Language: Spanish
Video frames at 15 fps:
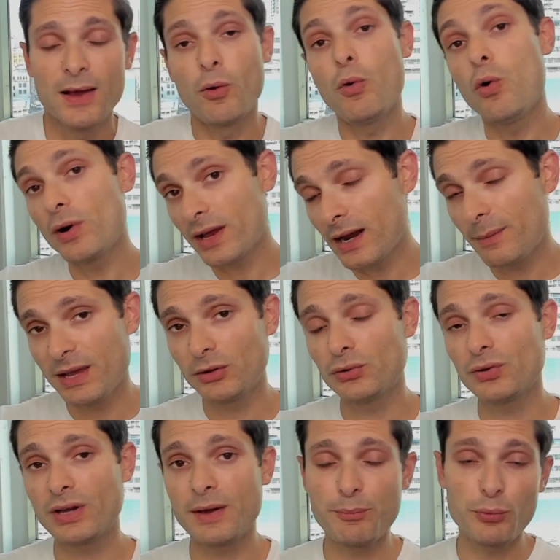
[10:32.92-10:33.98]
Un
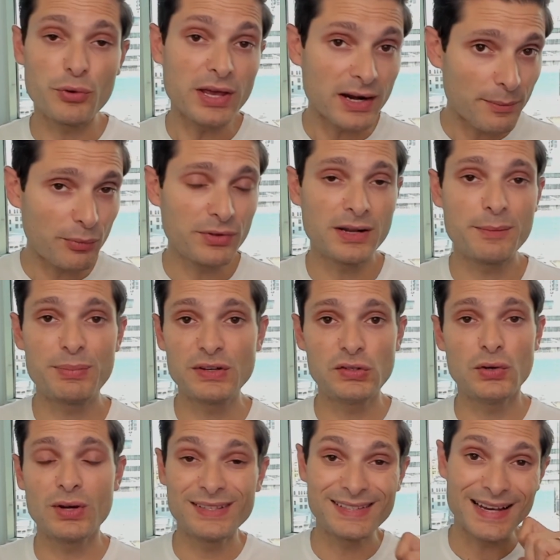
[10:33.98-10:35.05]
elemento que pudiera poner
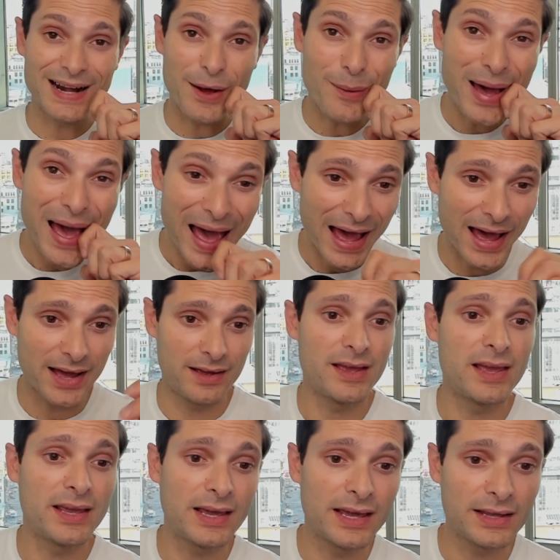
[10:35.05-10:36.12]
presión hacia la baja
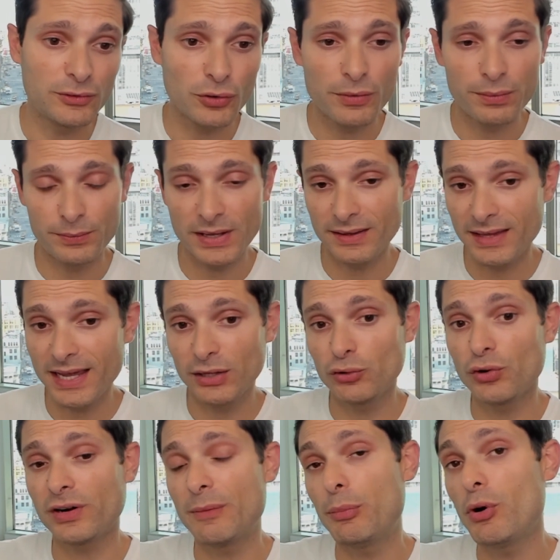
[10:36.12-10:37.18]
en estos, de
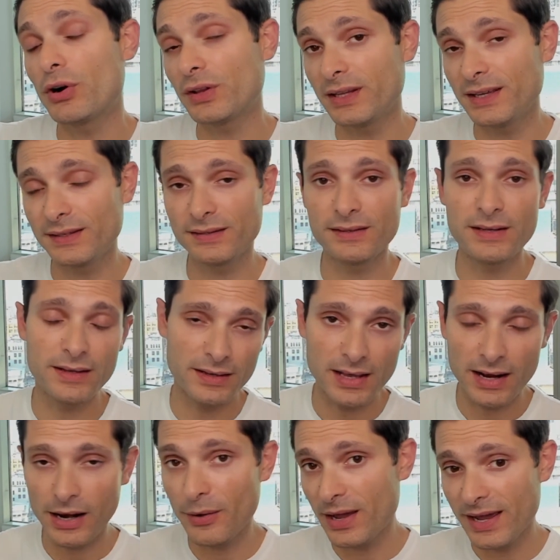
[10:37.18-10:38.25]
estos reportes y, y
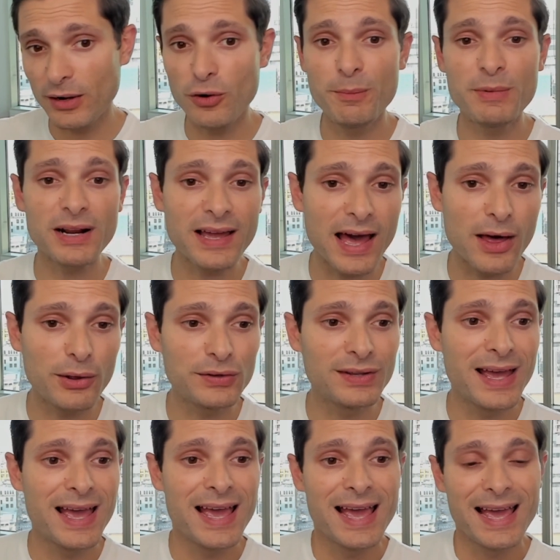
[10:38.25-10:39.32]
a la vez en los mercados
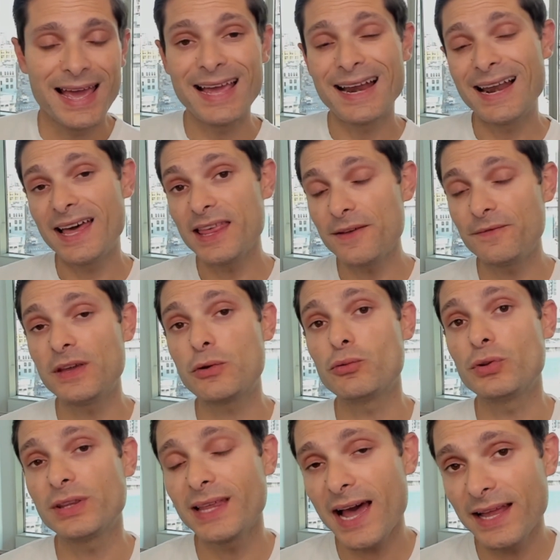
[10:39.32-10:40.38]
es la
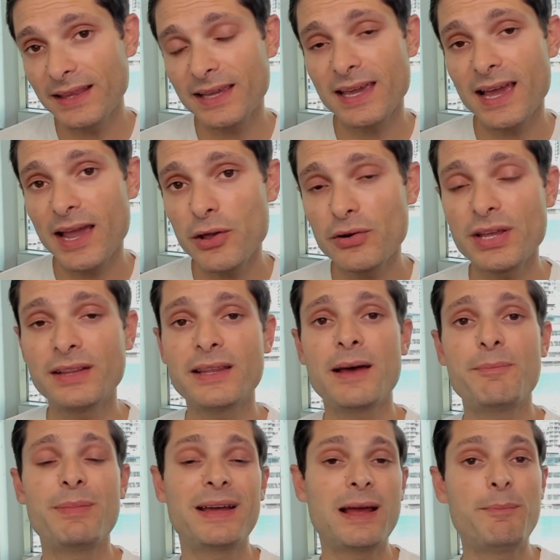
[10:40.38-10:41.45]
dificultad que hay
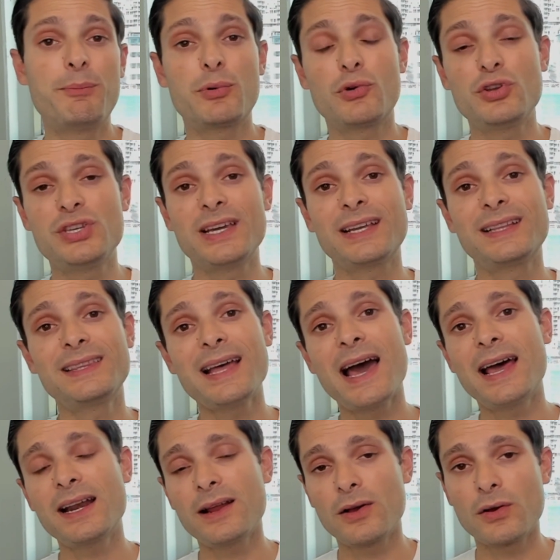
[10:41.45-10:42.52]
ahorita para
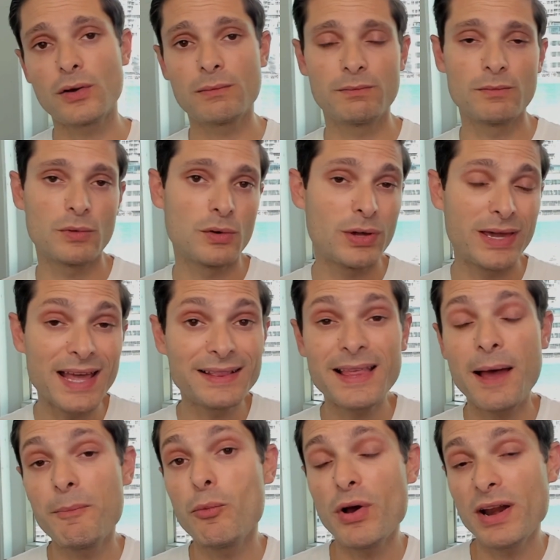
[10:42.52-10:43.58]
proyectar qué
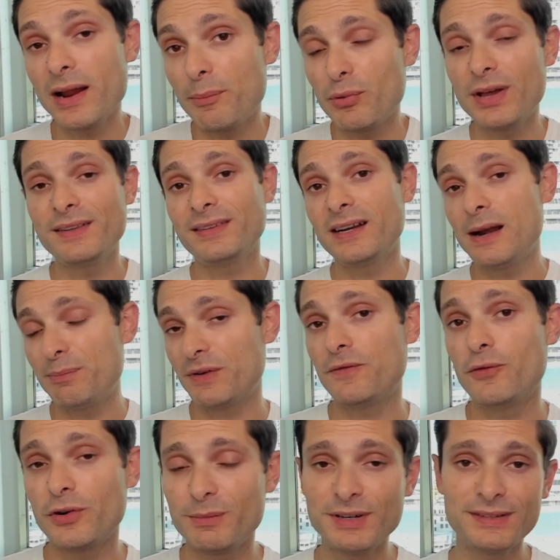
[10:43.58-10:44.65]
tan buena puede ser el
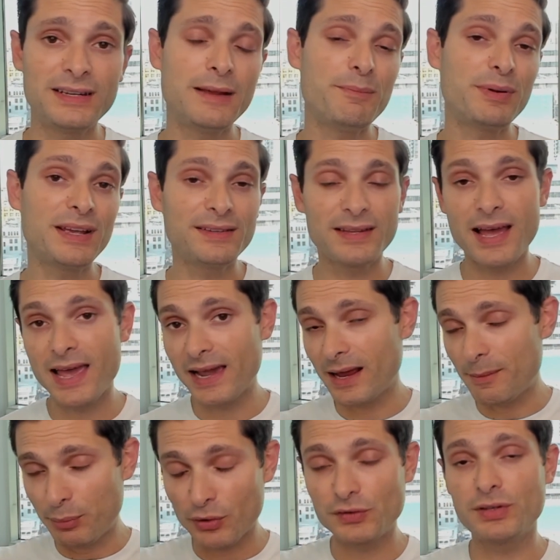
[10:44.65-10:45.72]
performance de la empresa en
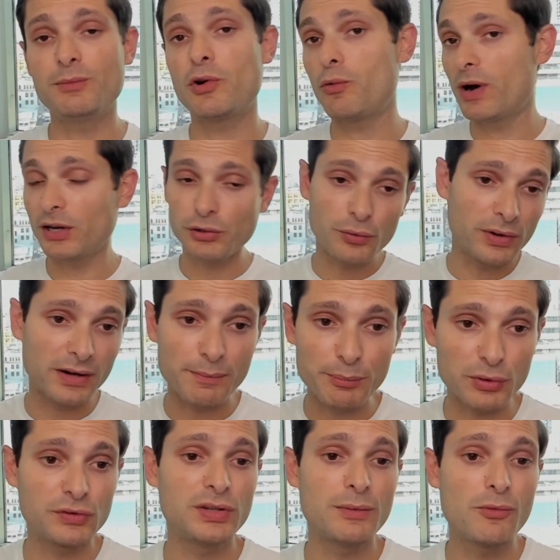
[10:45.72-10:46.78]
el próximo cuarto o en el
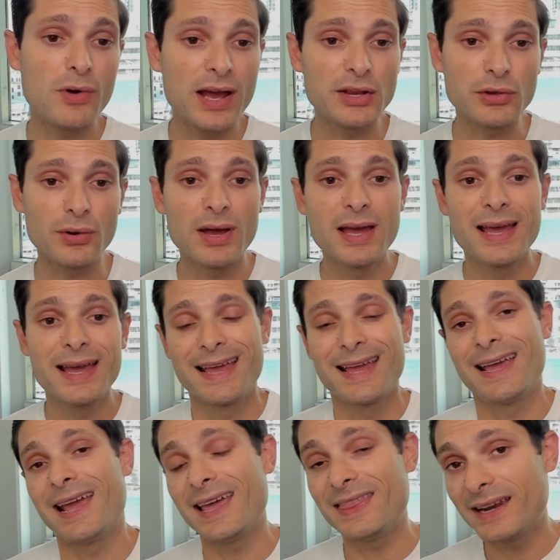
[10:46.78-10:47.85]
próximo año.
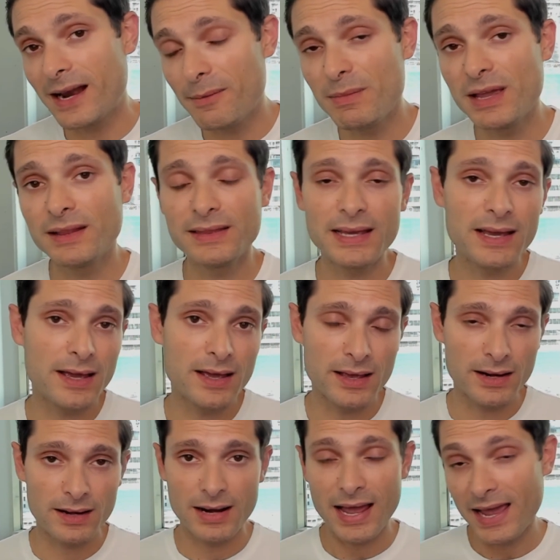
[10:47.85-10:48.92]
Generalmente
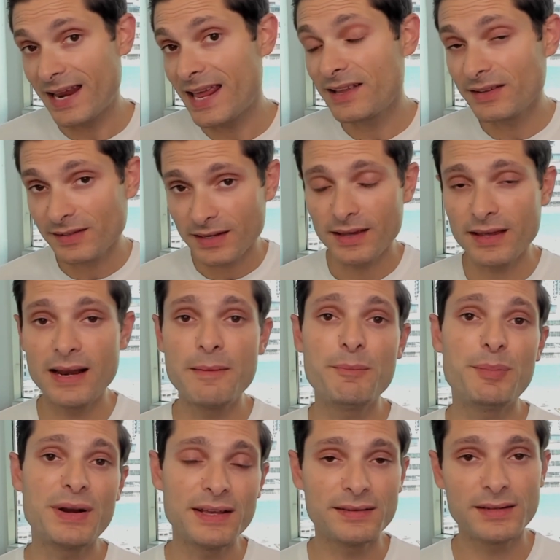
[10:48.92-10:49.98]
la gerencia de la
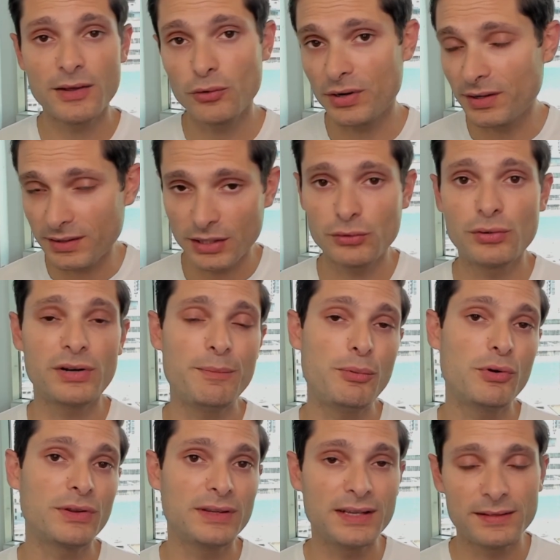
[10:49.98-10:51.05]
empresa durante estos
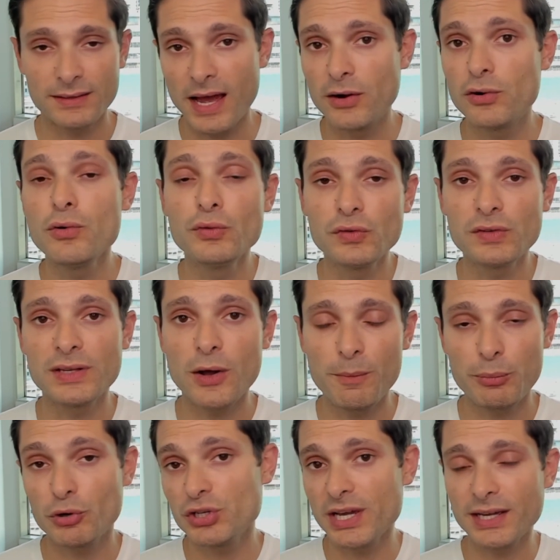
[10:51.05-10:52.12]
reportes anuncia o
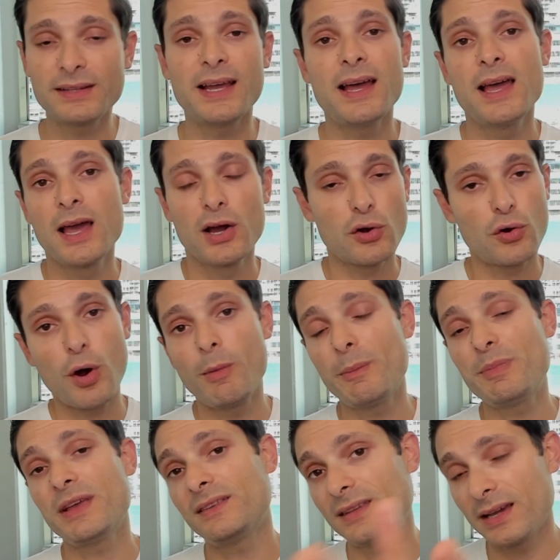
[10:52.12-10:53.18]
proyecta cómo
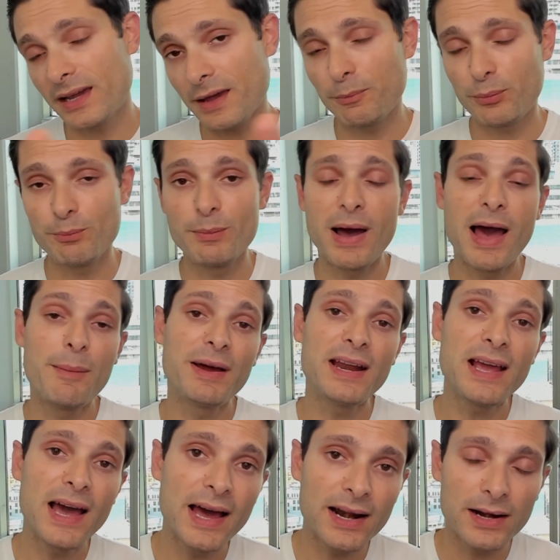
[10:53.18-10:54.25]
piensa que va a
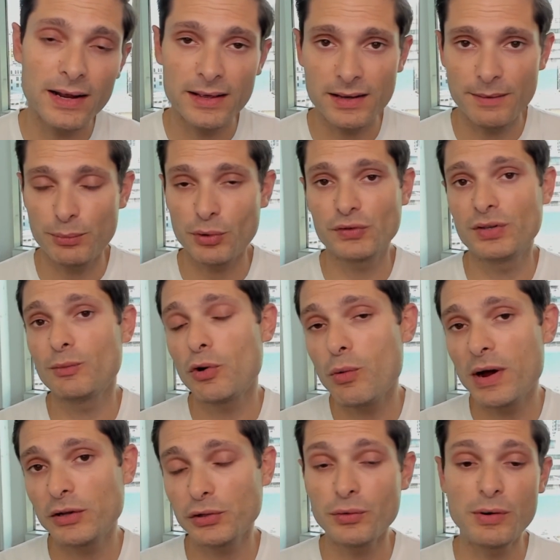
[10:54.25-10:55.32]
manejar el próximo
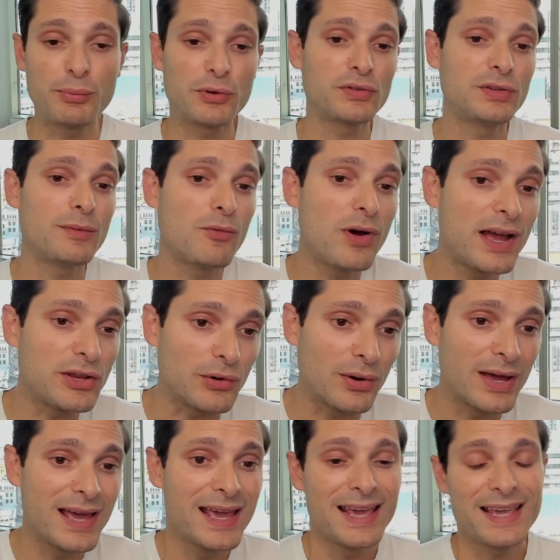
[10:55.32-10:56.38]
cuarto o el próximo año.
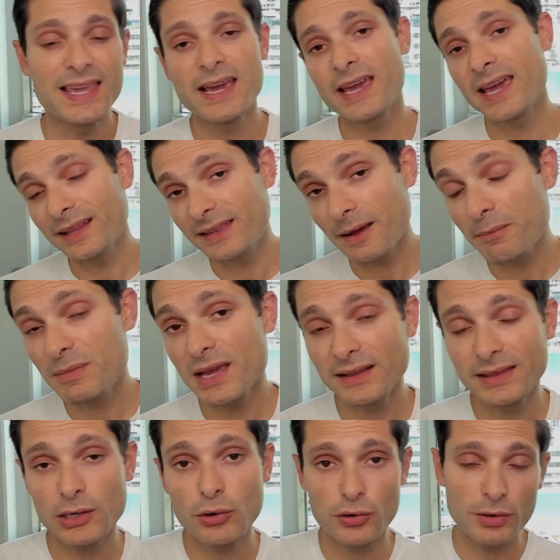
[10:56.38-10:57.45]
Y en este
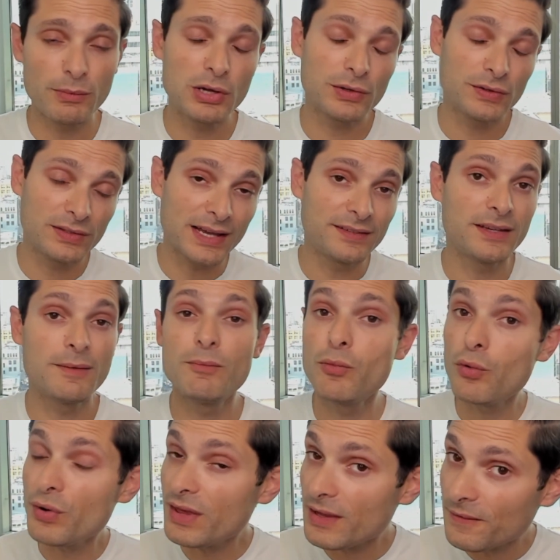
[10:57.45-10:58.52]
ambiente económico se hace
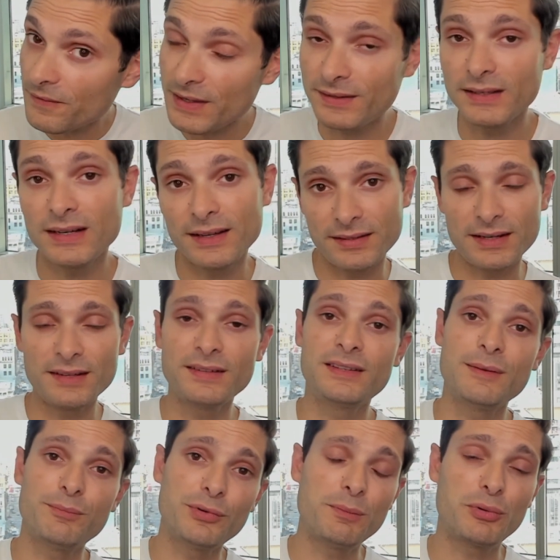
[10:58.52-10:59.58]
muy difícil hacer ese
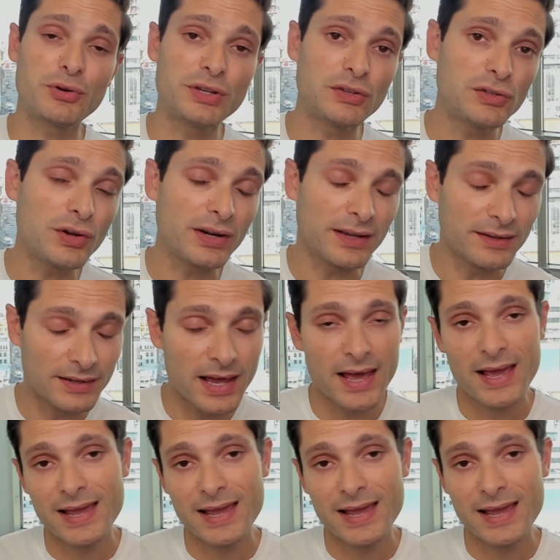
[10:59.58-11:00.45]
tipo de proyecciones.